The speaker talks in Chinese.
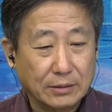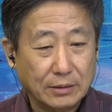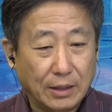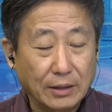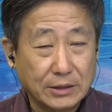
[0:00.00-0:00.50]

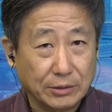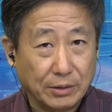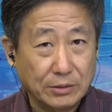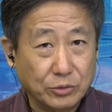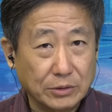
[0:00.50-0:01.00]
他喜
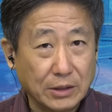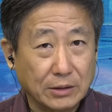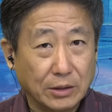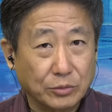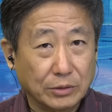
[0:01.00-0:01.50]
欢说这
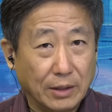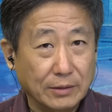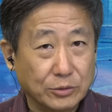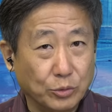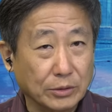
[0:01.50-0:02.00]
客户他
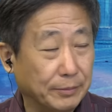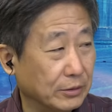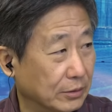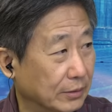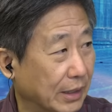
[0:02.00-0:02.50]
所有的保
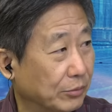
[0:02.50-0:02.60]
险都给